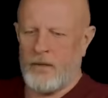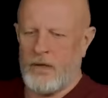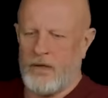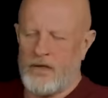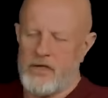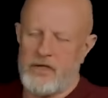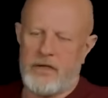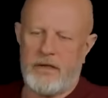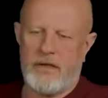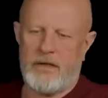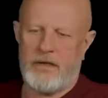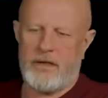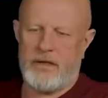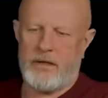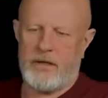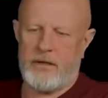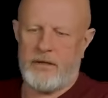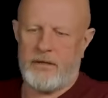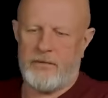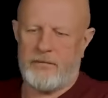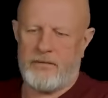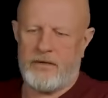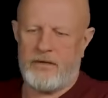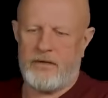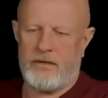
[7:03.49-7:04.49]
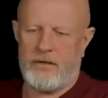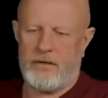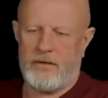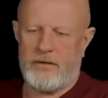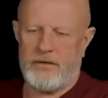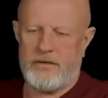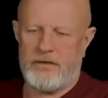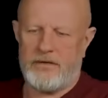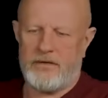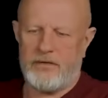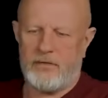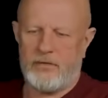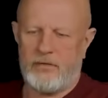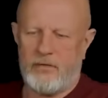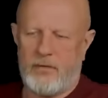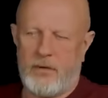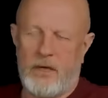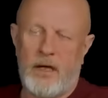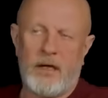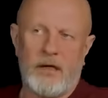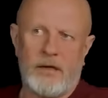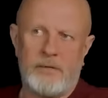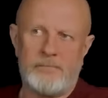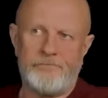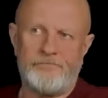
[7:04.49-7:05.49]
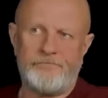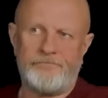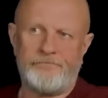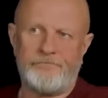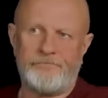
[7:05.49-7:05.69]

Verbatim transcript: Жили в Есентуках